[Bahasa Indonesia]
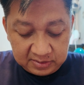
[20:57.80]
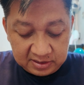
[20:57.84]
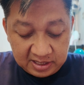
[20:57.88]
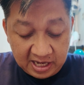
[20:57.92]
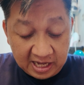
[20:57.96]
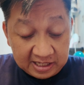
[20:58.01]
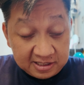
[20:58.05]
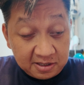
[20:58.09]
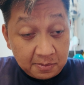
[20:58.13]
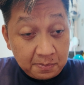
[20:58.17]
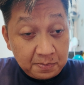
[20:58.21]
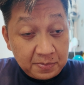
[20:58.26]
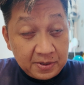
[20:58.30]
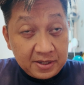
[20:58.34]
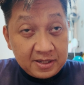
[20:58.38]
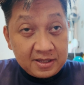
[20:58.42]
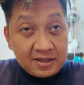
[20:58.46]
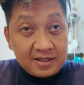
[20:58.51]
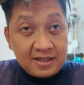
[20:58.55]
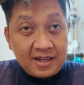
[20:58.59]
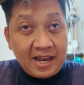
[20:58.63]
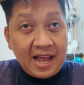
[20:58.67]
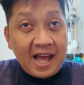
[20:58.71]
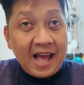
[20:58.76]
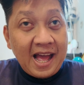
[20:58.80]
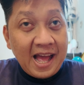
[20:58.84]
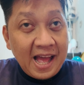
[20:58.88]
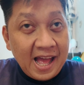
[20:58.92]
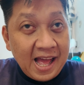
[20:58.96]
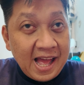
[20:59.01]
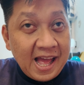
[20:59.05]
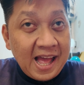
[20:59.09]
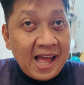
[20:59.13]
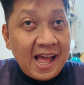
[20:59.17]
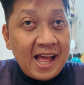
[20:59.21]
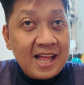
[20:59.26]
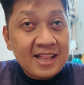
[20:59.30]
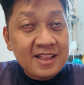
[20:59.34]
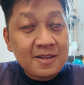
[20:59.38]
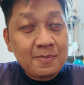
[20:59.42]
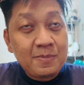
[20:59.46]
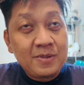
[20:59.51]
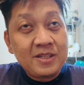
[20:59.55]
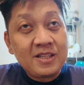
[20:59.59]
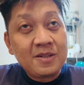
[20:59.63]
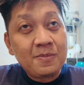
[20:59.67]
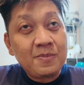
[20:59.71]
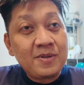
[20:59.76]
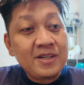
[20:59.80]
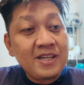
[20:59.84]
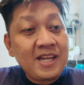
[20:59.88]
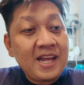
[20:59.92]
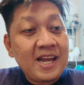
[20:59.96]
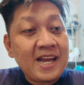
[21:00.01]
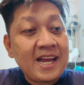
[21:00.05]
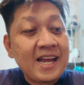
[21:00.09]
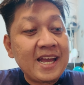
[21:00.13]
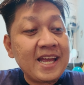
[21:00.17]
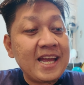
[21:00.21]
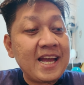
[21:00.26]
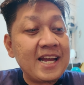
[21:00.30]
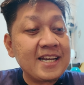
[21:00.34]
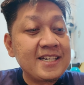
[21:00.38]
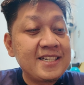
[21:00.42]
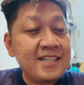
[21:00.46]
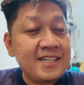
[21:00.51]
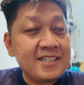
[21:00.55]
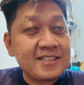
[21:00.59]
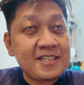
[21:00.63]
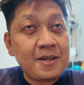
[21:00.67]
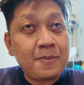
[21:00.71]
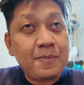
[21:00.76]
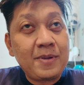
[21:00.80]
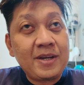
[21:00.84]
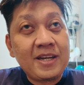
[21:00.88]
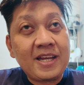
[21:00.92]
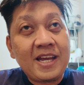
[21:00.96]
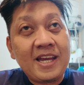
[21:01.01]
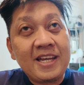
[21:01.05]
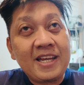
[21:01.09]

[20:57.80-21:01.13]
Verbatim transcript: Nggak sempet. Nah teman-teman yang kayak adik esamen